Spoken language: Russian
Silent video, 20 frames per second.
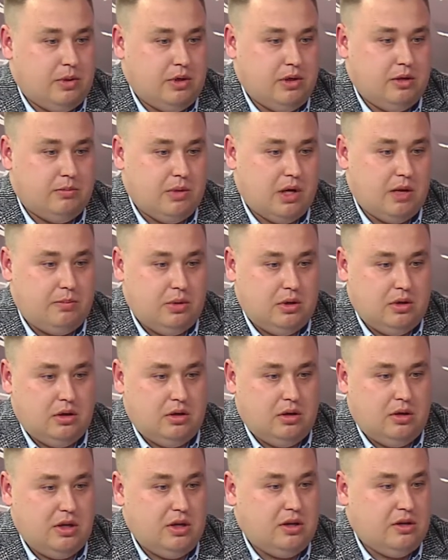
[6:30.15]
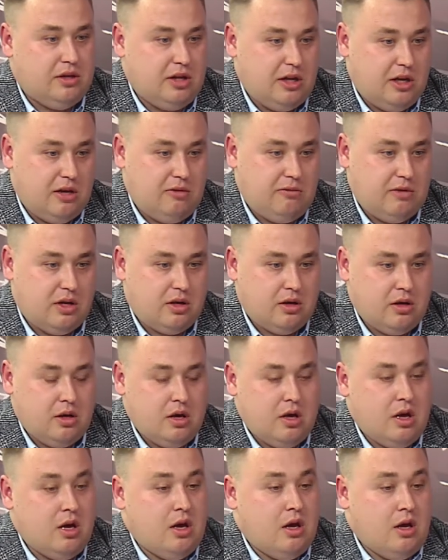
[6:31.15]
мы опилили и деревья,
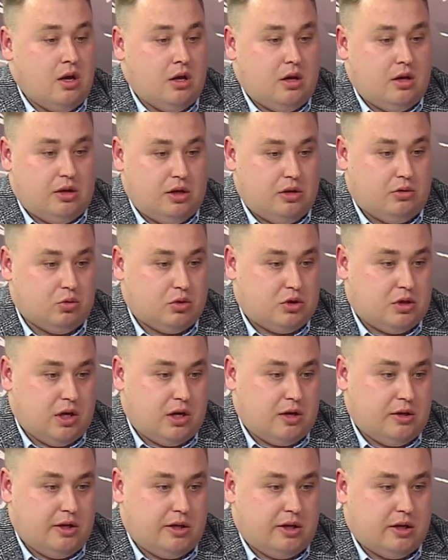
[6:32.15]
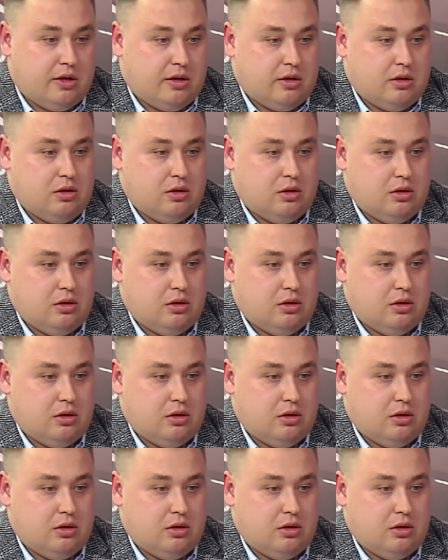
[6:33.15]
и кустарники.